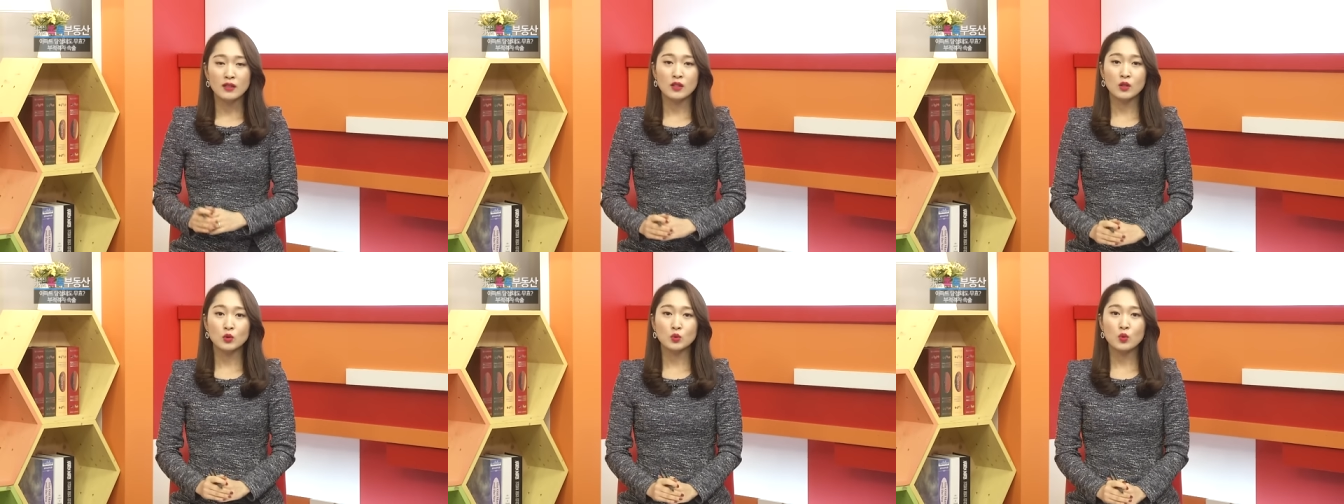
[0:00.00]

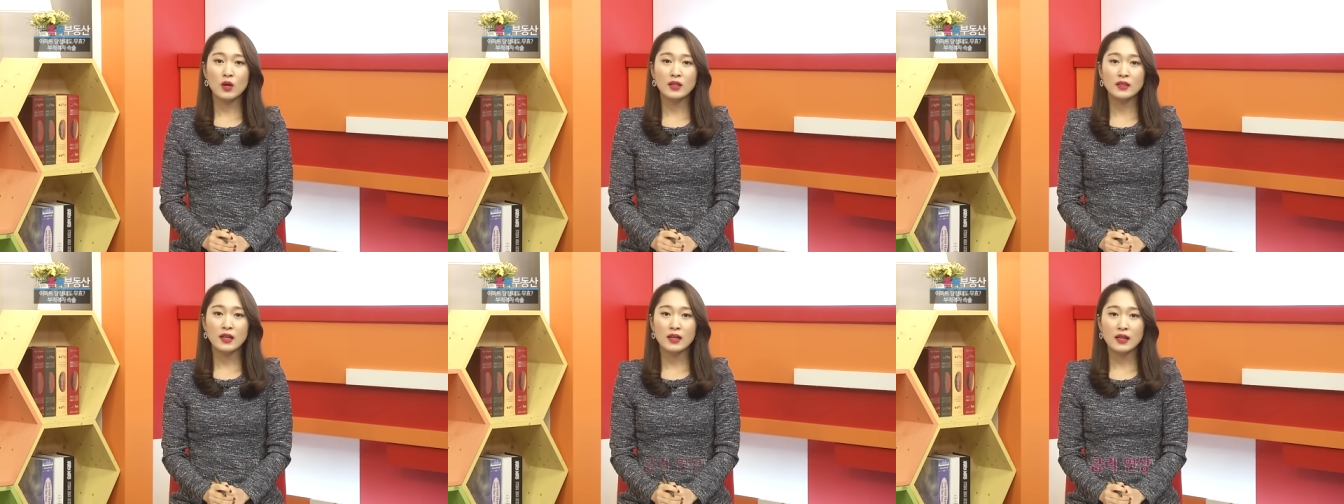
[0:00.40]
그리고 또
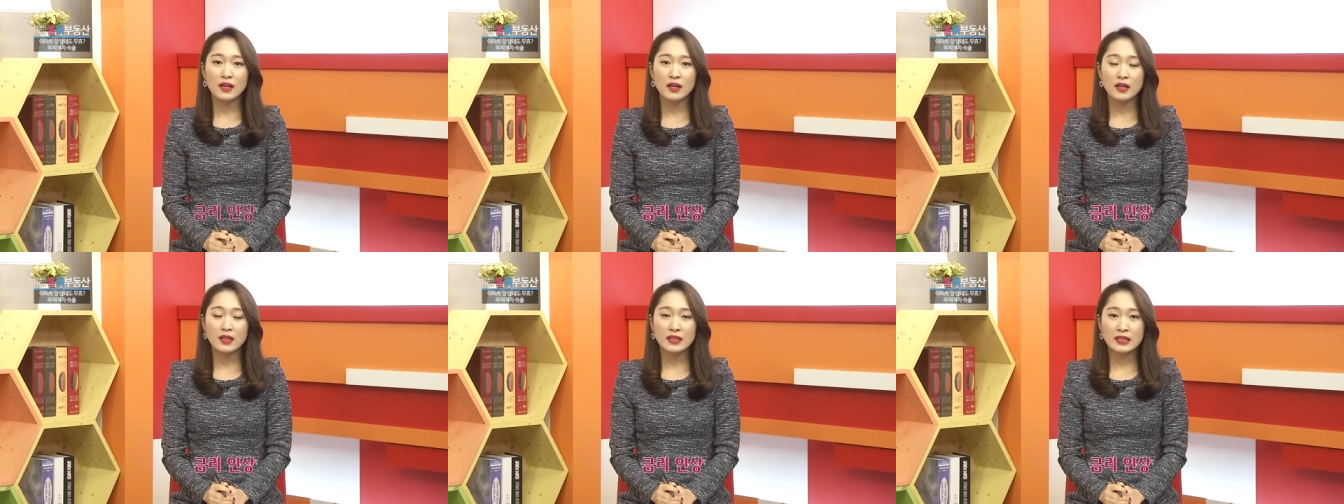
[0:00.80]

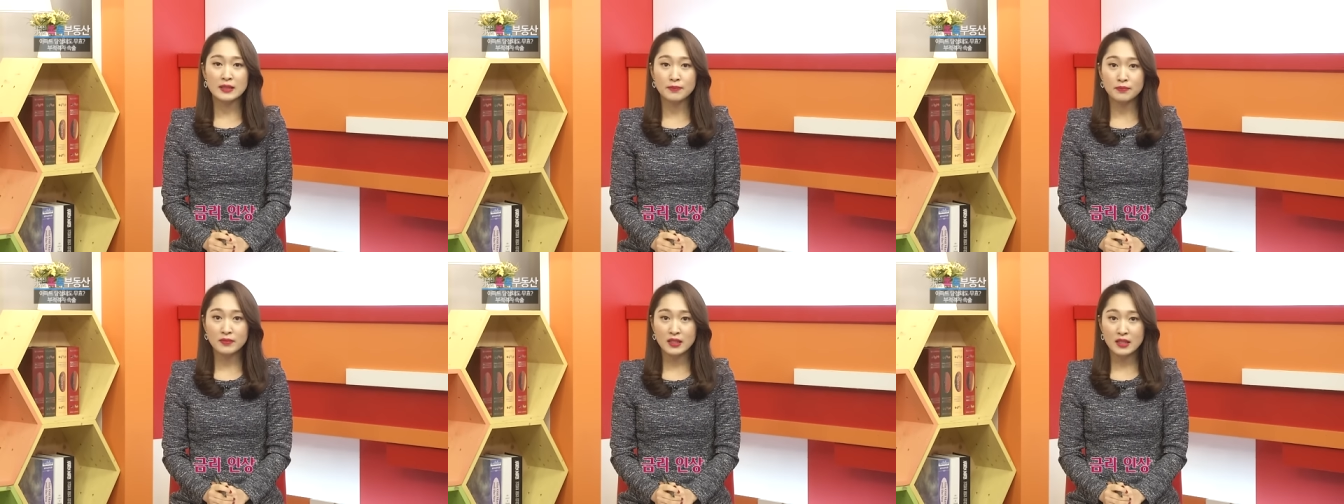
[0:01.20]
하나가
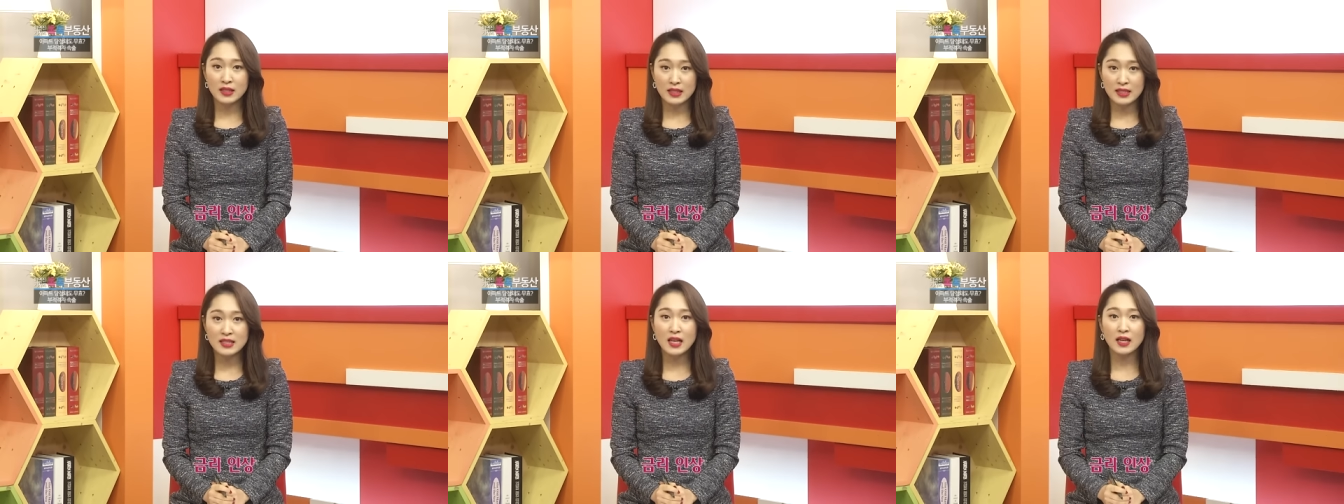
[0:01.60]

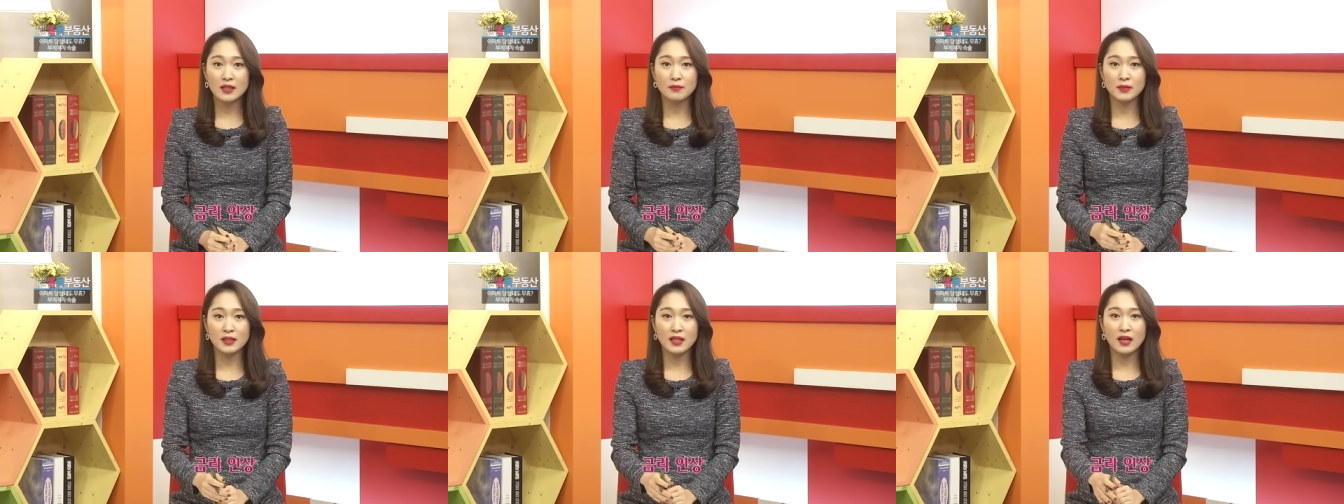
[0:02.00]
금리
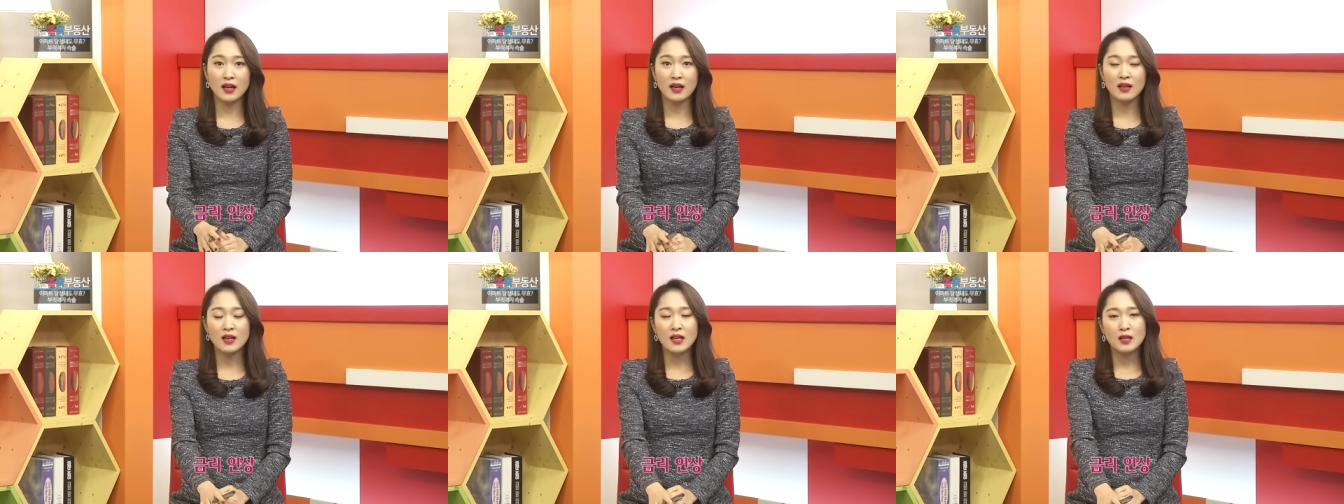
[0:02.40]

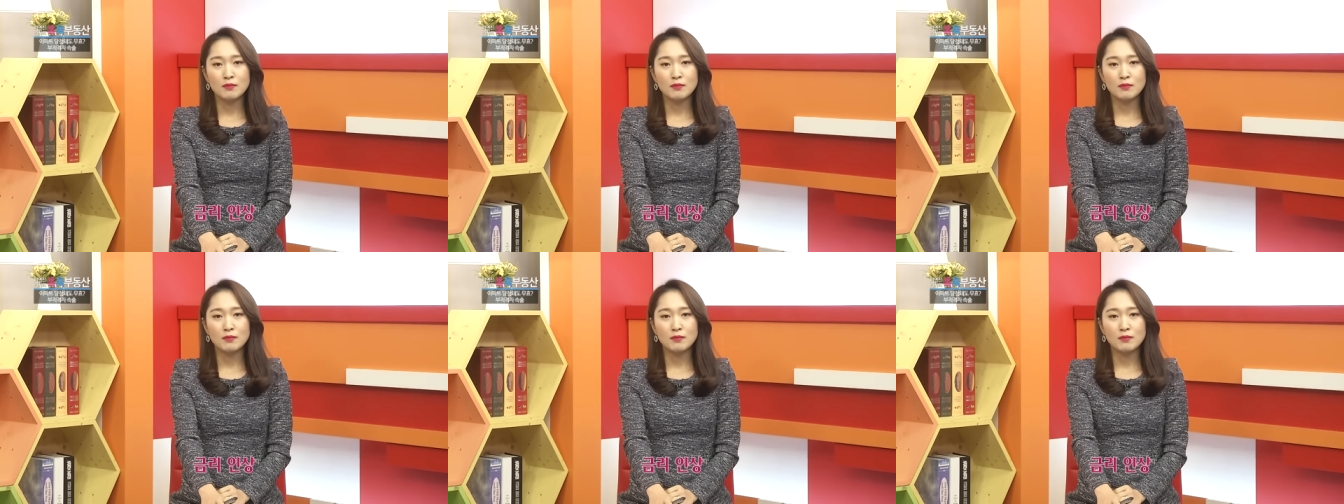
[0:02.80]
인상입니다.